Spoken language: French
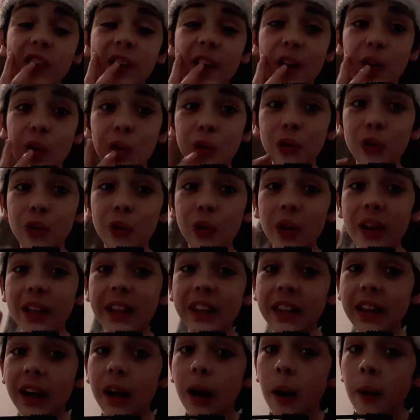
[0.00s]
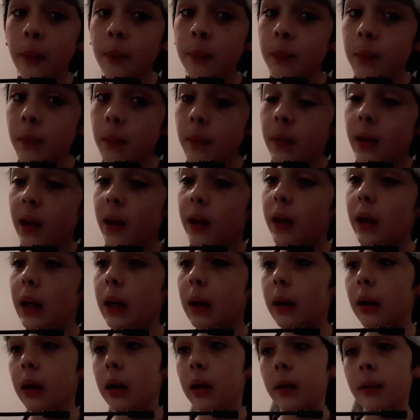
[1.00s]
on est le 2 les gars.
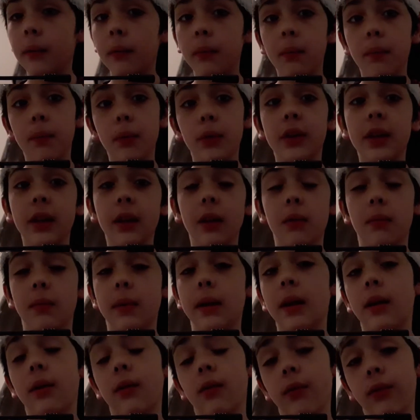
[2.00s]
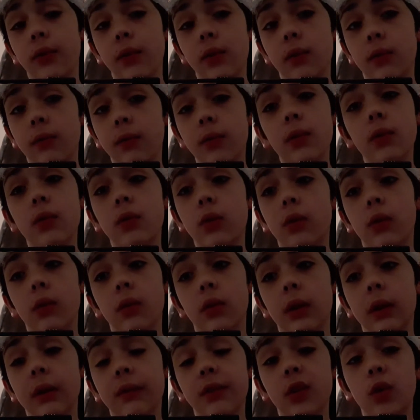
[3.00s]
Euh, peut-être, mais vu,
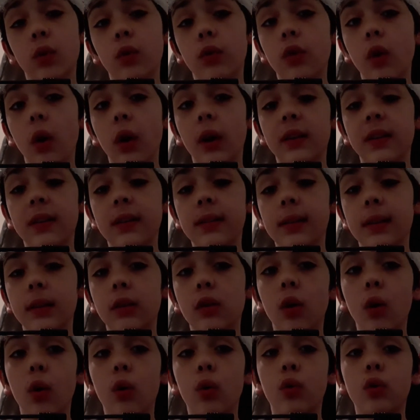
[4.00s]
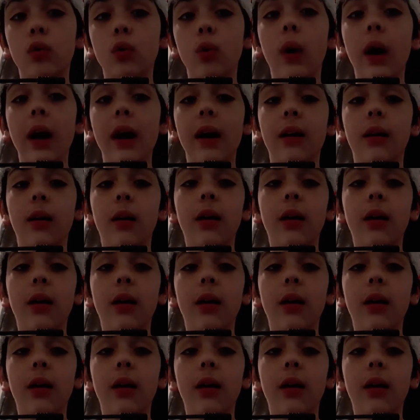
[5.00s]
que la vidéo sort à 17h le 3,